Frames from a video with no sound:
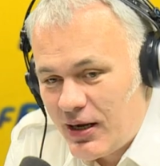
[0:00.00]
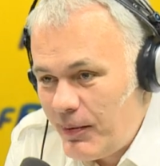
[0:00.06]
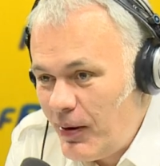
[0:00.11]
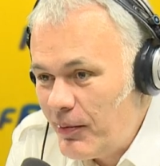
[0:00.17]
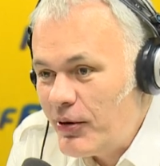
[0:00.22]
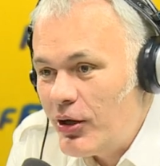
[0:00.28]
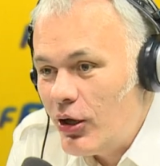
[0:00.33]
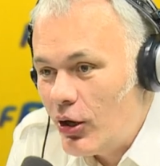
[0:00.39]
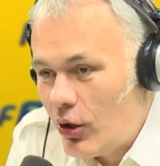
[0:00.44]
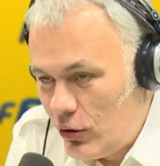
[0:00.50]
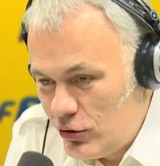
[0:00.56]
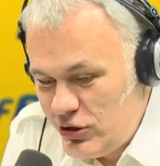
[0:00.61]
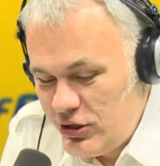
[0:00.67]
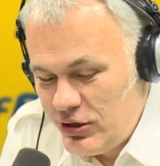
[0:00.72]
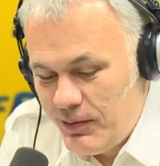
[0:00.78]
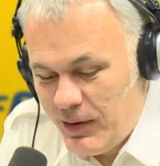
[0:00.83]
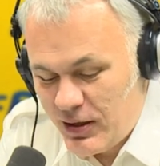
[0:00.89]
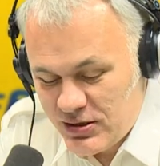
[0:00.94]
zarabiam
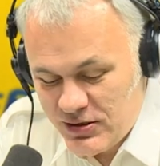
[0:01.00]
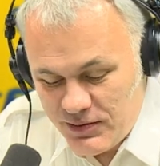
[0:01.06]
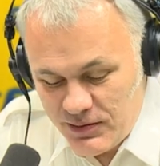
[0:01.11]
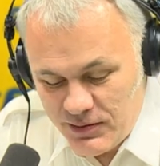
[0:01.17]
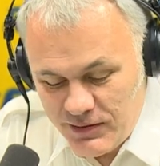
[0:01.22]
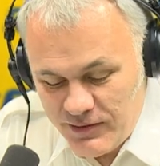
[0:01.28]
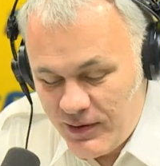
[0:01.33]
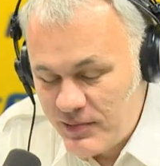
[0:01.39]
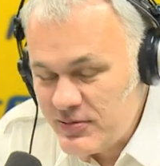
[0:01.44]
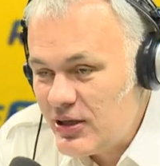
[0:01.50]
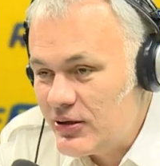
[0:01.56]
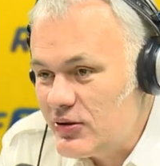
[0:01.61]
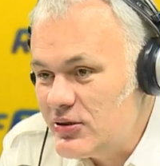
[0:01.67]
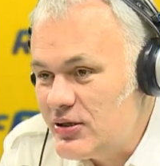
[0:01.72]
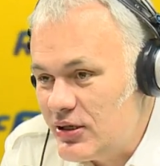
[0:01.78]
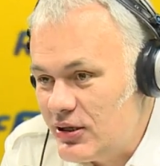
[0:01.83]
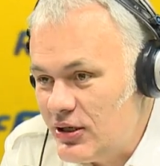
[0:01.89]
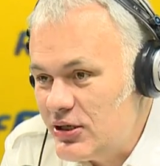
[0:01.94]
krocie. Bardzo wam za
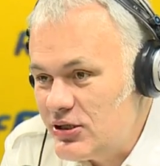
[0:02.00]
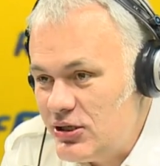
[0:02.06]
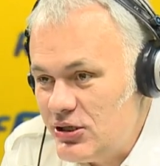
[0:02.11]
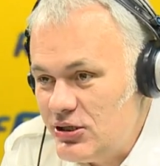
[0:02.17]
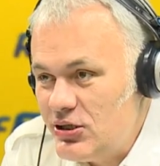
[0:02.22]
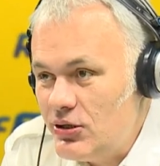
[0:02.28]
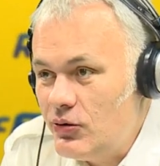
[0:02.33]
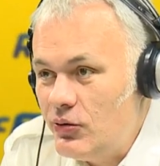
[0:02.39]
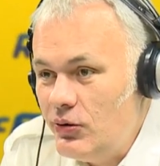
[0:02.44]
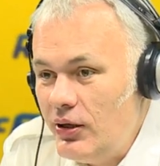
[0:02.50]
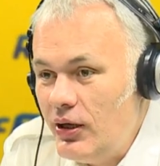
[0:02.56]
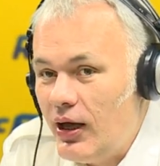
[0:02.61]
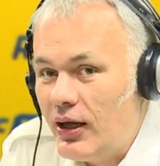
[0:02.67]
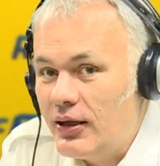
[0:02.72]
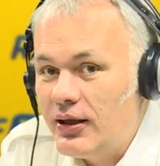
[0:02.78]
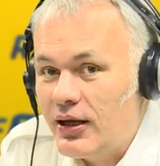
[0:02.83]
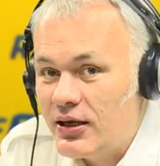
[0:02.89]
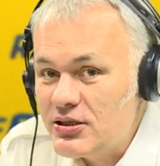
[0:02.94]
to serdecznie
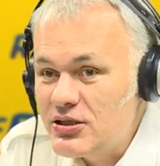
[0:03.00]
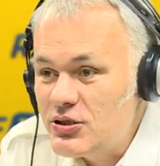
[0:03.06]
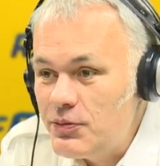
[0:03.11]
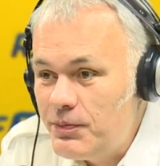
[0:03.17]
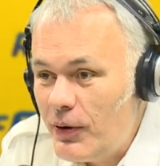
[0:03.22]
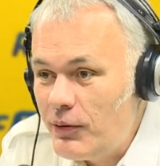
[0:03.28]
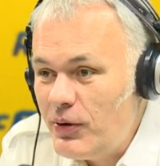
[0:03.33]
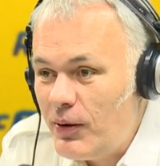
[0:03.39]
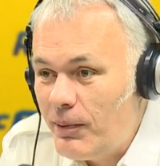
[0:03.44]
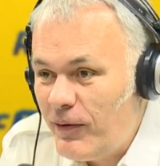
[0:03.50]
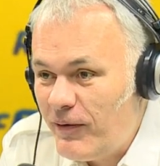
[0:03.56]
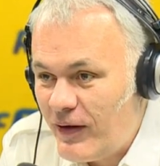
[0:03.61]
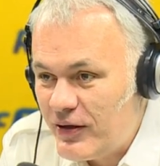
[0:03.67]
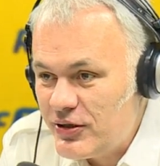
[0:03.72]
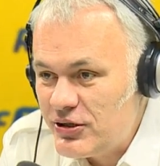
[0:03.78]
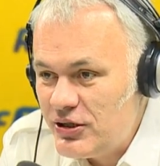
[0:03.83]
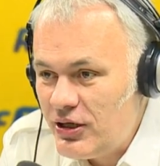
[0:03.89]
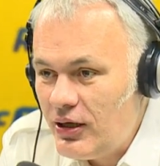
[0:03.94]
dziękuję. A teraz zupełnie
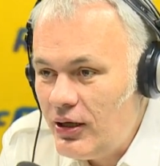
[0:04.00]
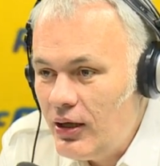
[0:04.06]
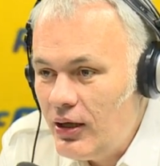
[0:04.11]
poważnie.